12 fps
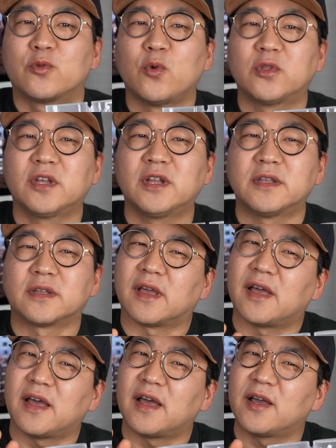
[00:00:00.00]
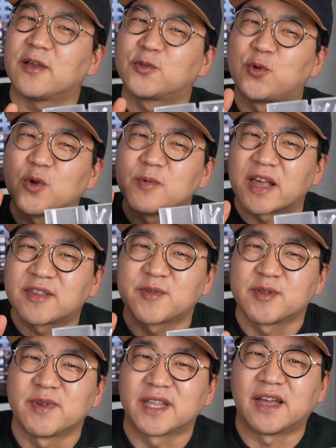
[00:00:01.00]
노즐은 조금
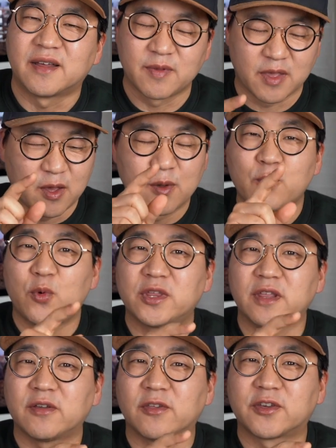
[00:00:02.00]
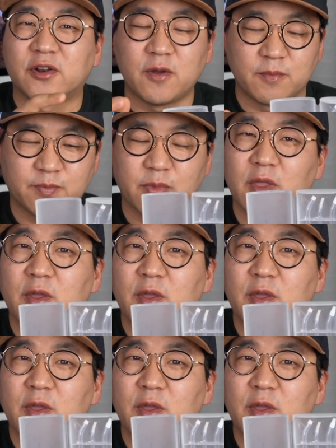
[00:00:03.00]
아쉽습니다. 보시는 것처럼